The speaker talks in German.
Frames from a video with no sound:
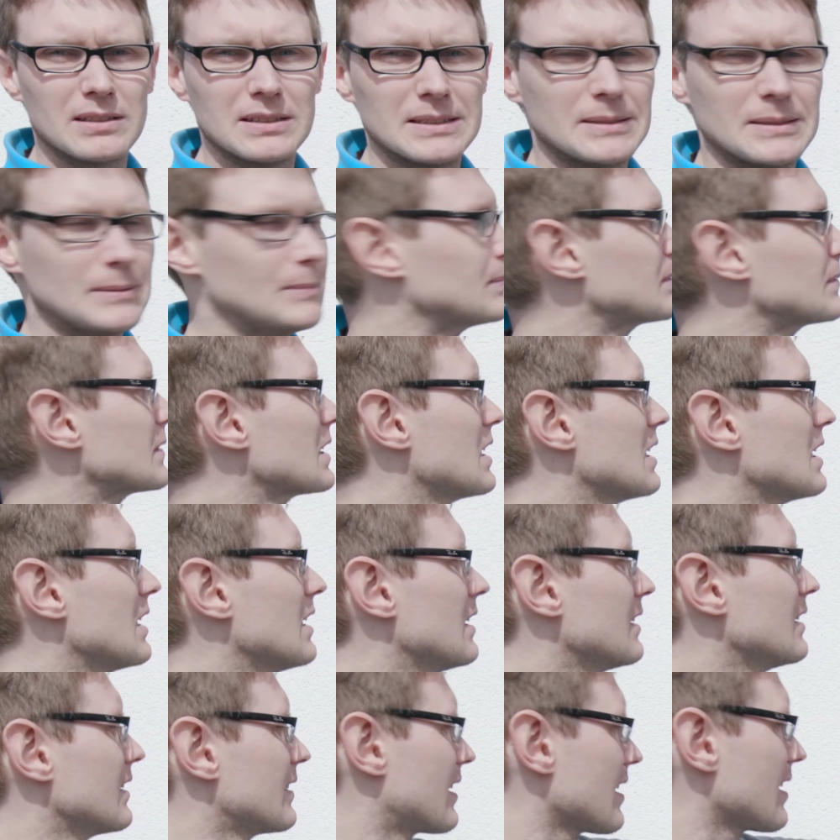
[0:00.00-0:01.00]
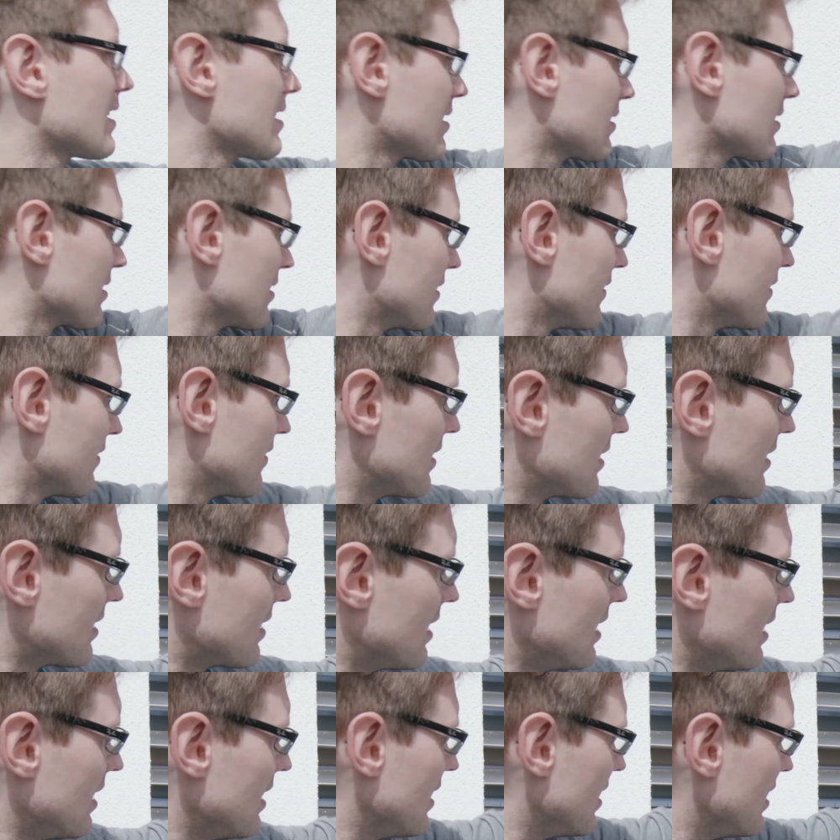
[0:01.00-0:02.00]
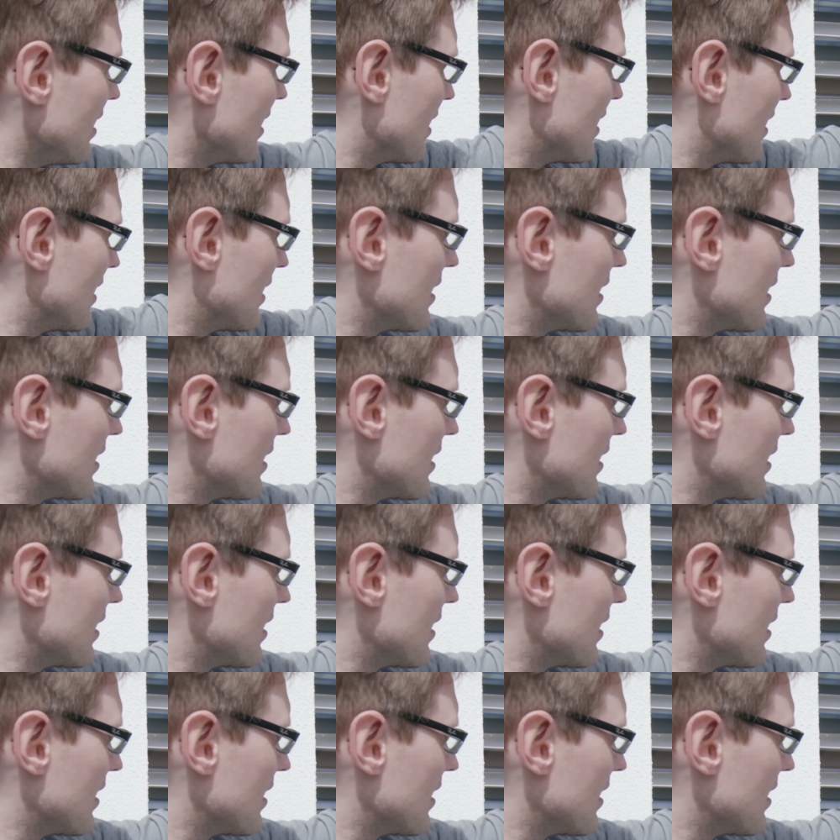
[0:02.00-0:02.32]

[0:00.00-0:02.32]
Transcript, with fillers: ähm, dass, die,